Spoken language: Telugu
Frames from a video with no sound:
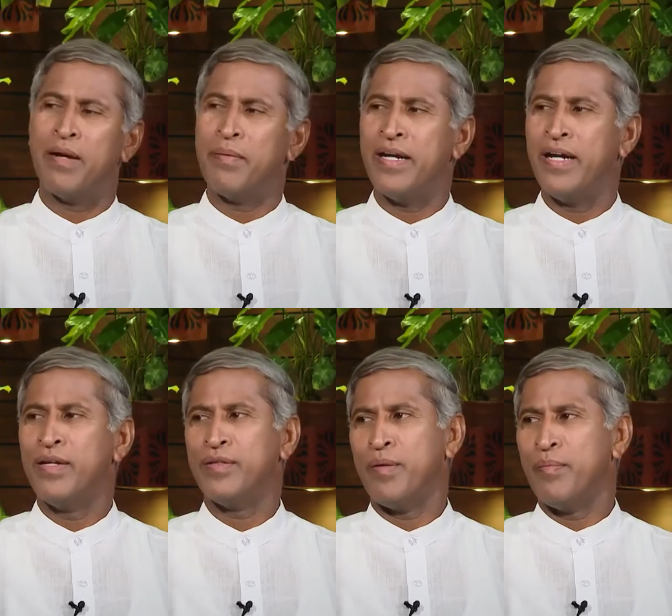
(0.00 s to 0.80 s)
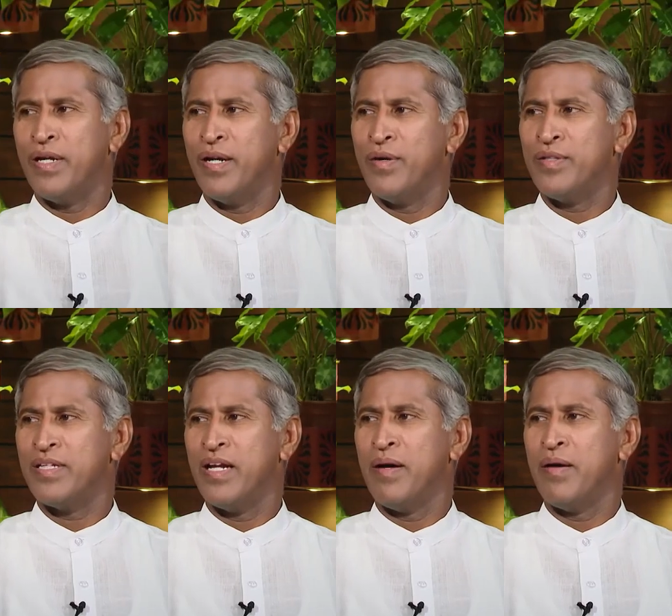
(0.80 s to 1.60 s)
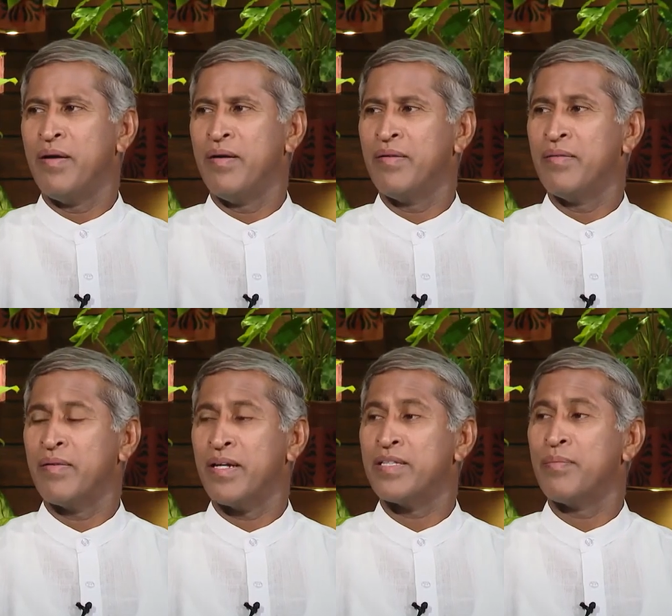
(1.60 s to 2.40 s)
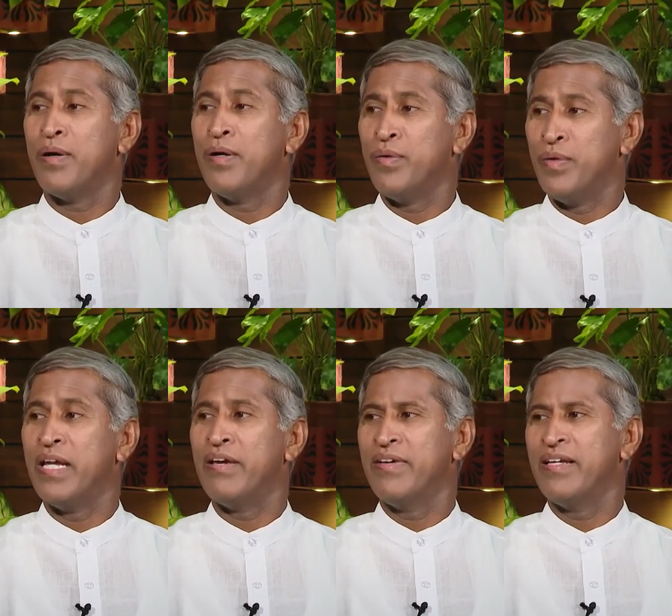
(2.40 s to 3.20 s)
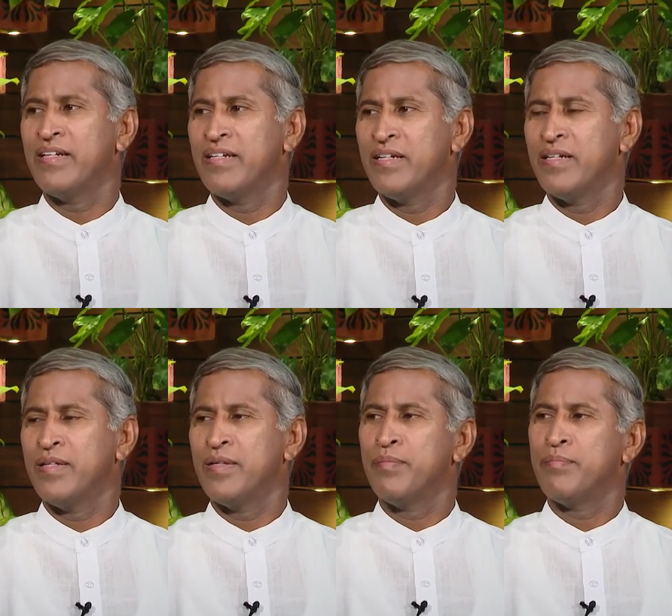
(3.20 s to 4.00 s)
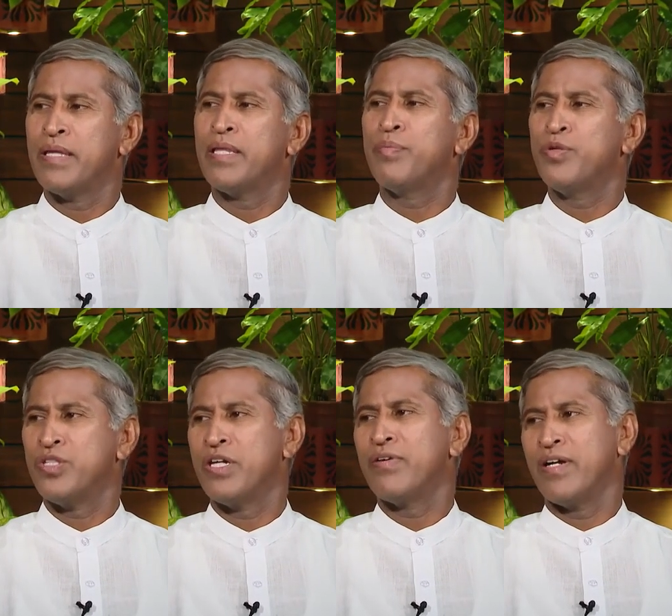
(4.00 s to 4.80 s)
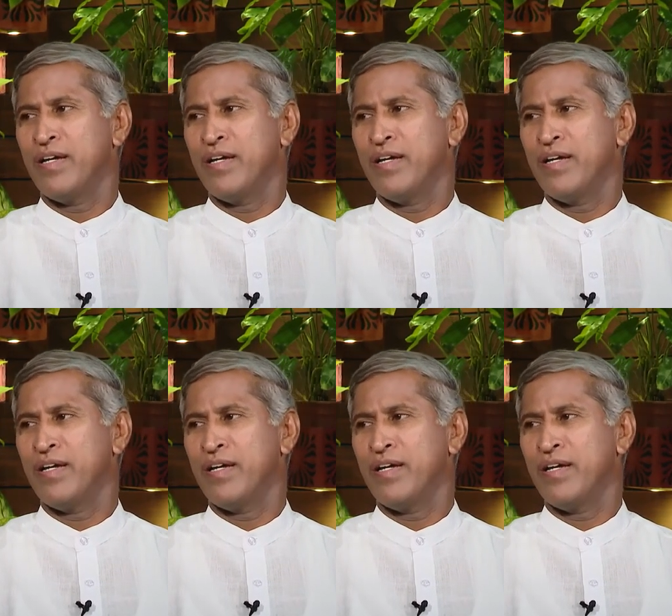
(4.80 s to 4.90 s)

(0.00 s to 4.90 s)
ఎనభై ఏళ్ళు తొంభై ఏళ్ళు వచ్చినా కాస్త పళ్ళు ఉండేవి అవును పెద్ద పుచ్చేవి